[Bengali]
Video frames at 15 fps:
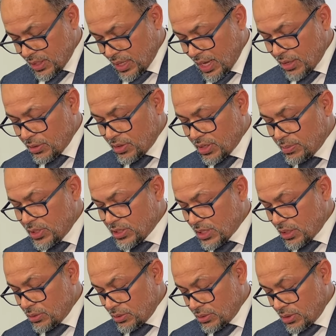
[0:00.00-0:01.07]
হাইকোর্টের
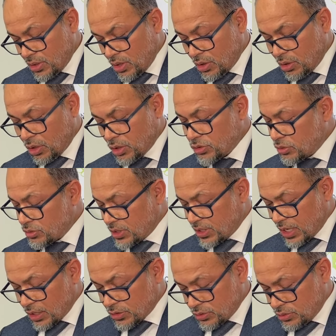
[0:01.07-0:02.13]
বিচারক অযৌক্তিক
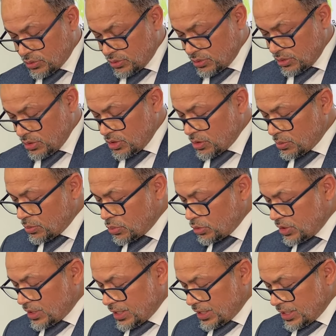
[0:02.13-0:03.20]
আচরণ
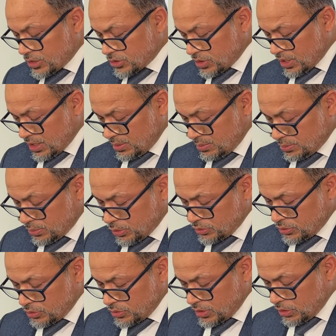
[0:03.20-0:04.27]
ভুল নির্দেশনা
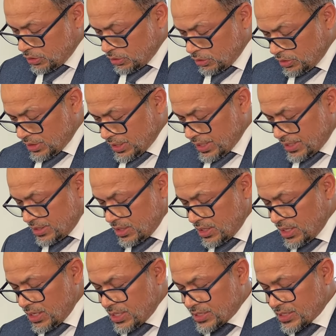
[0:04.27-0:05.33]
পদ্ধতিগত অন্যায়
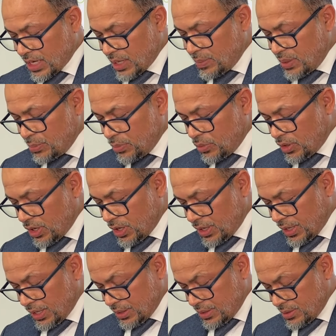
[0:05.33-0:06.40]
সার্বিক
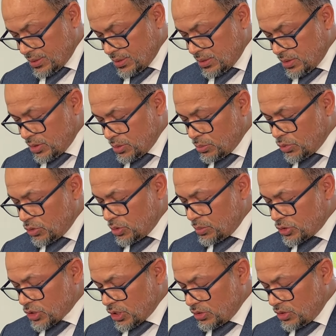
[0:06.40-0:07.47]
মূল্যায়নে মূল
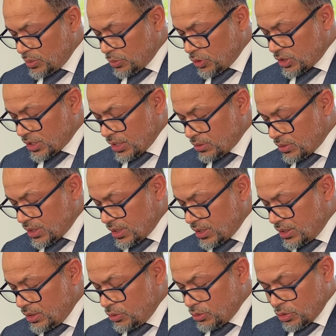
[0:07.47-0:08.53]
বিষয়গুলি পরীক্ষা করে
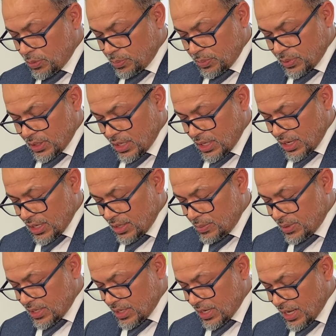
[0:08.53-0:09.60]
নিউ হোপ কেয়ার
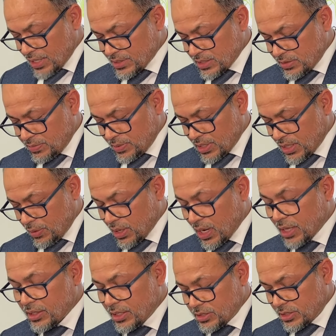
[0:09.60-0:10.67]
লিমিটেড লাইসেন্স ফিরে দেওয়ার
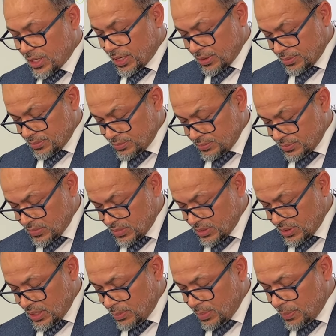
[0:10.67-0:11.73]
আদেশ দেন
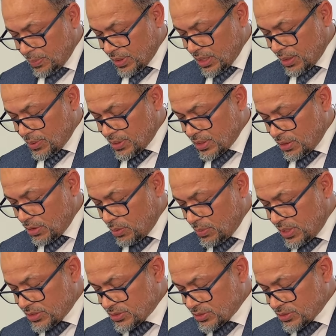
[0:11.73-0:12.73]
এ ব্যাপারে আমাদের লম্বেটিক